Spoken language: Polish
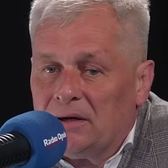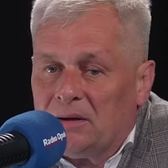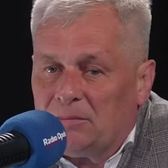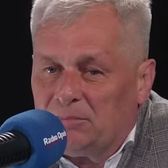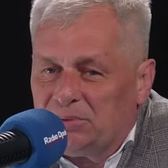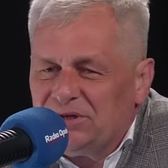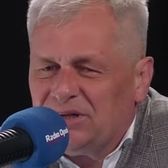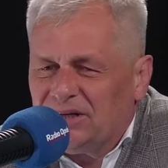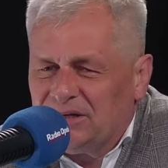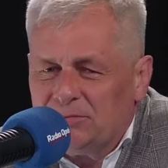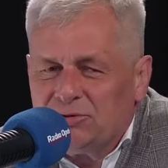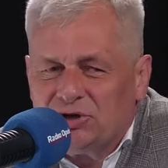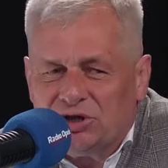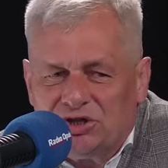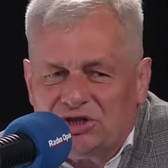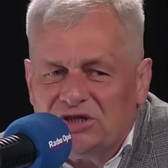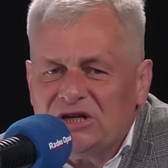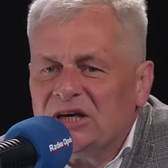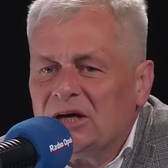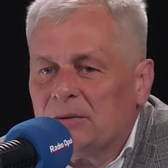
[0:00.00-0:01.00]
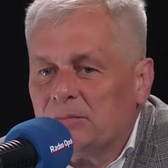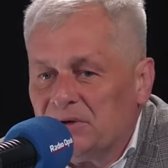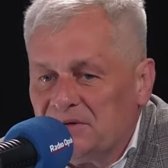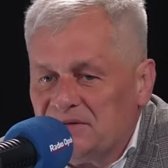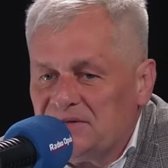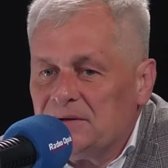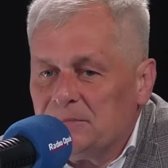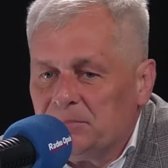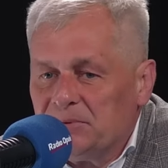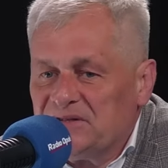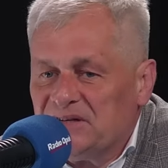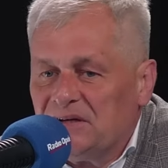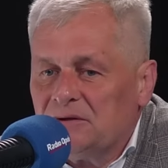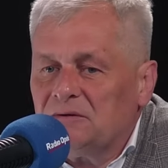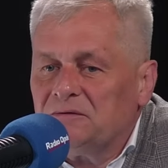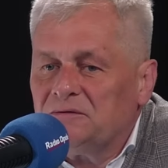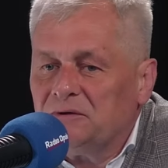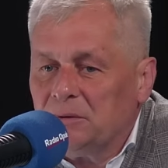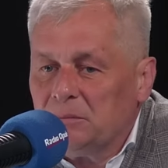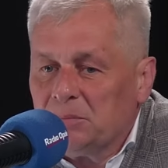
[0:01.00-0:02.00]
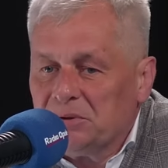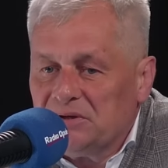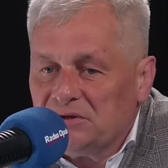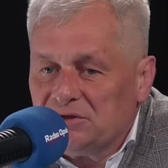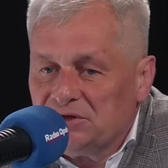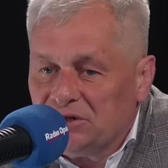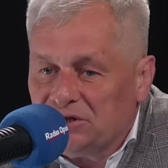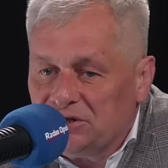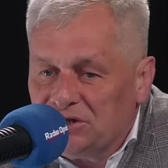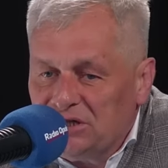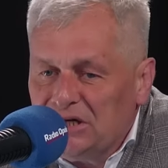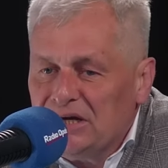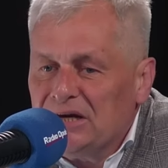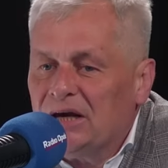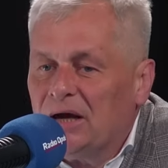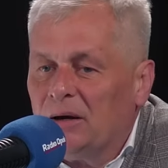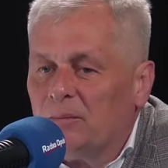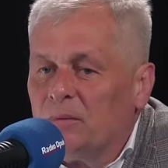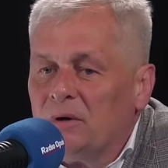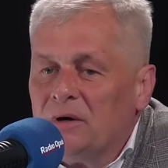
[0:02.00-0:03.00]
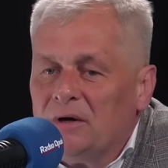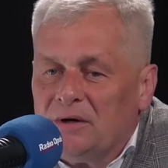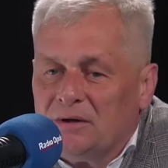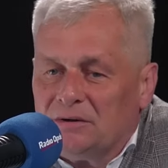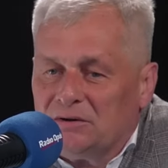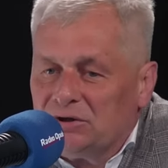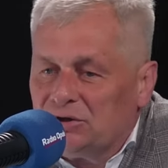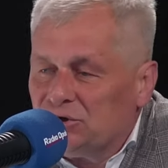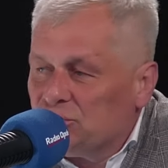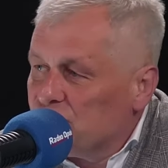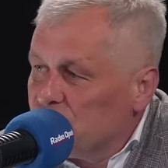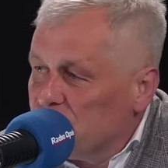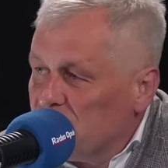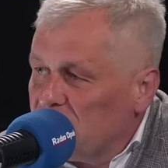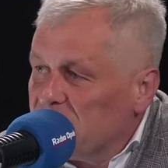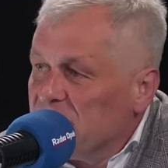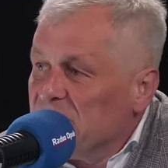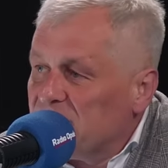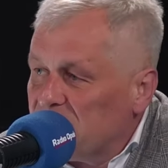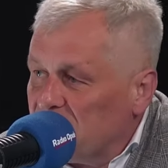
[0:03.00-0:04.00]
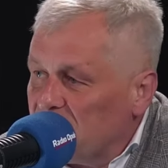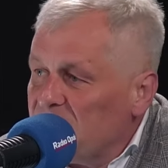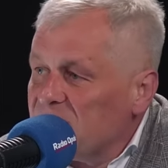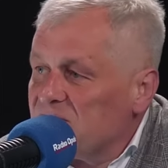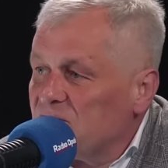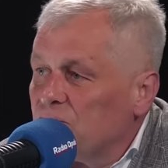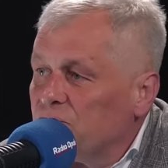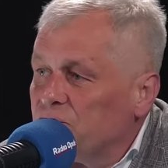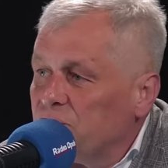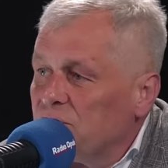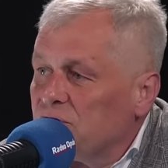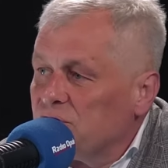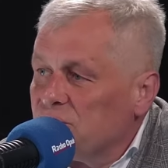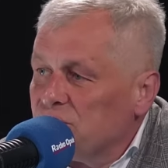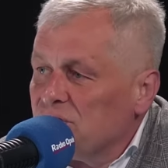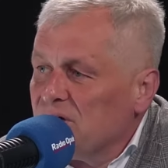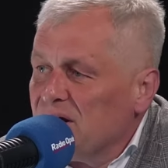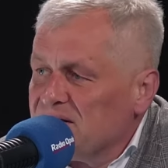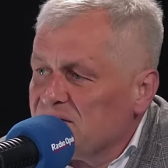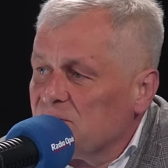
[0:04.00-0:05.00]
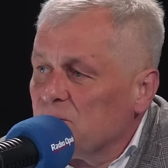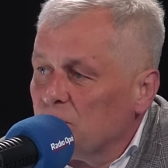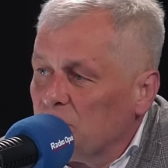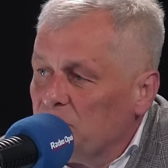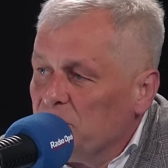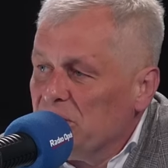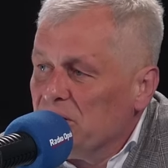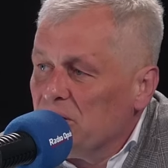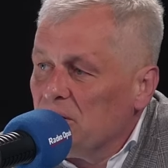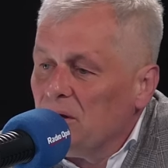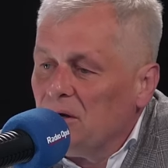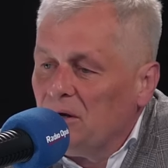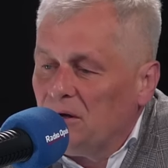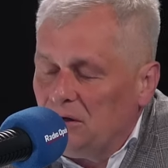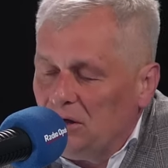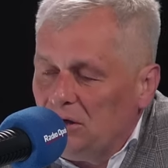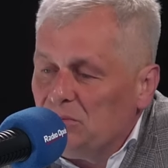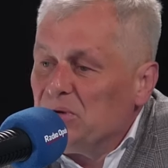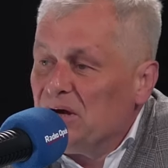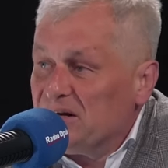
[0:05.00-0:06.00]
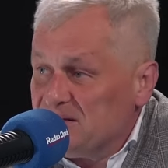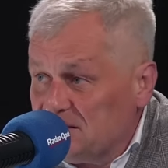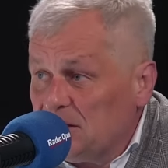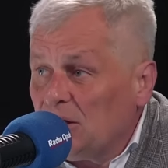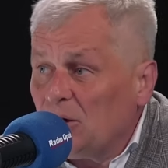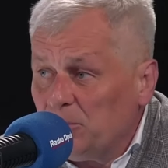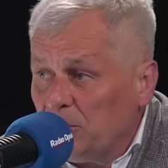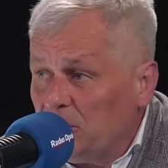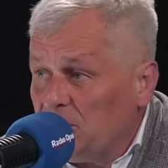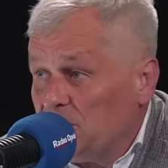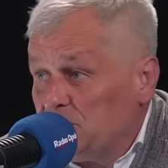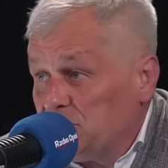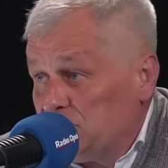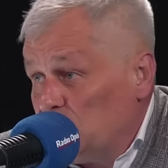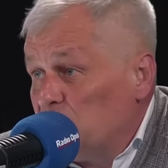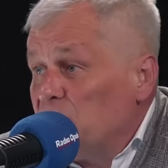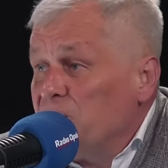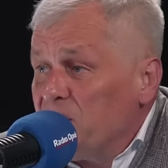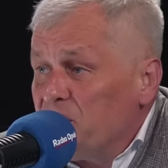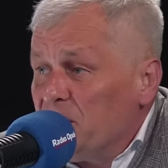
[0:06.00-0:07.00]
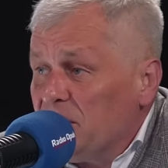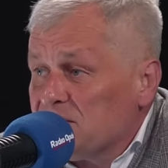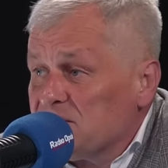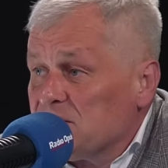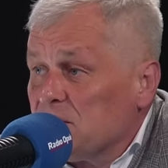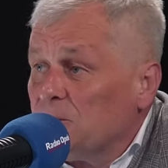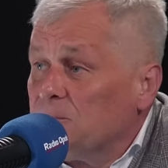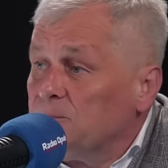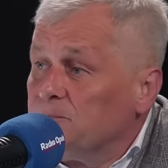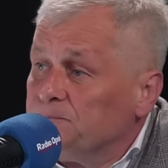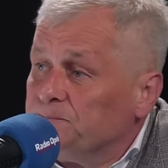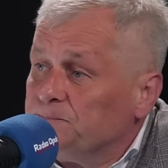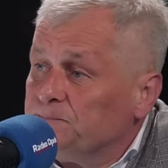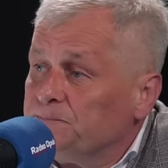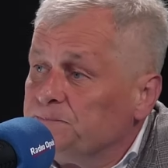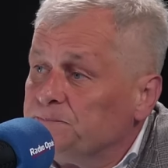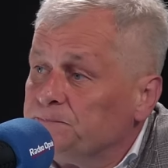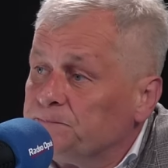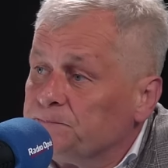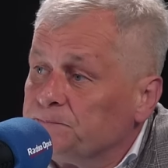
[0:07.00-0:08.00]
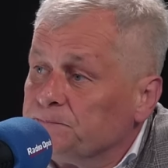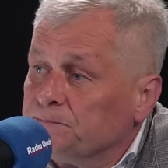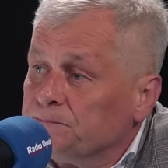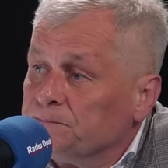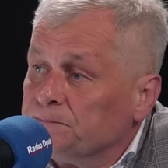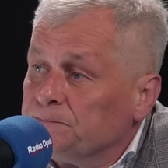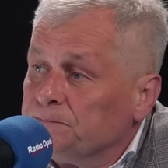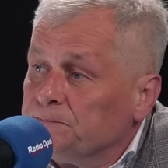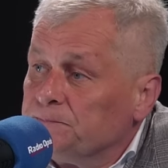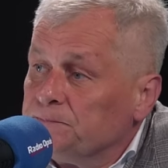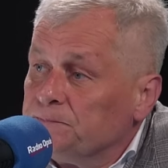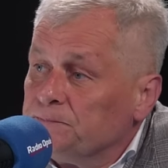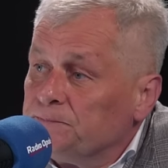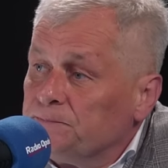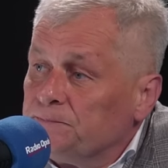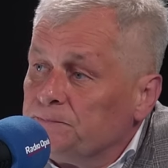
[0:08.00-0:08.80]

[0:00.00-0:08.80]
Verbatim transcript: Być takim rzecznikiem, bo ja sobie postanowiłem, będę rzecznikiem tych interesów tych 13 gmin i miasta Opola, bo to moje miasto. Sławomir Kłosowski